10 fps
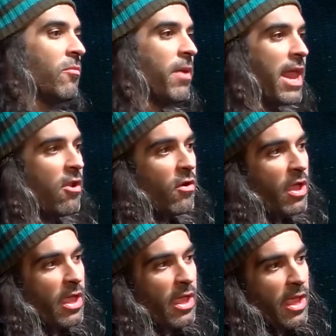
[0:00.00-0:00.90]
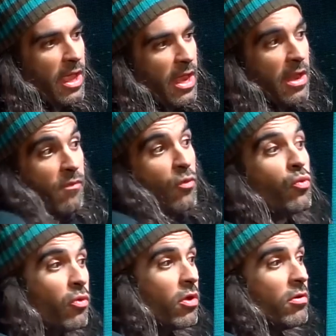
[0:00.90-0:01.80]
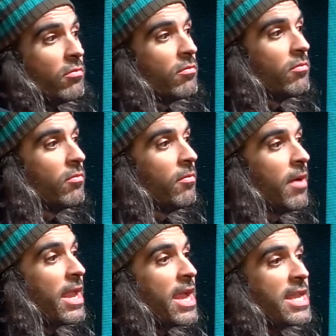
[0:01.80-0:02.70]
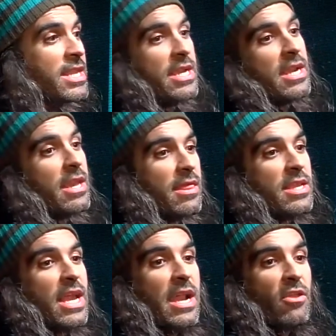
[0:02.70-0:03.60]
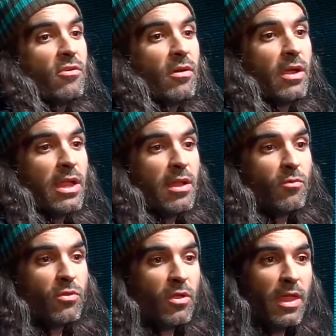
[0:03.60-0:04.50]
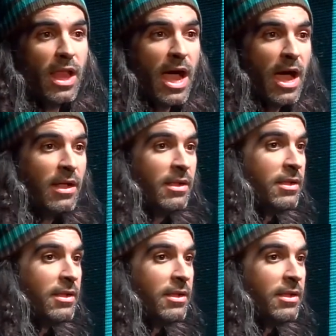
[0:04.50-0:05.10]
para lo que en el futuro vaya a ser necesario en el mundo de la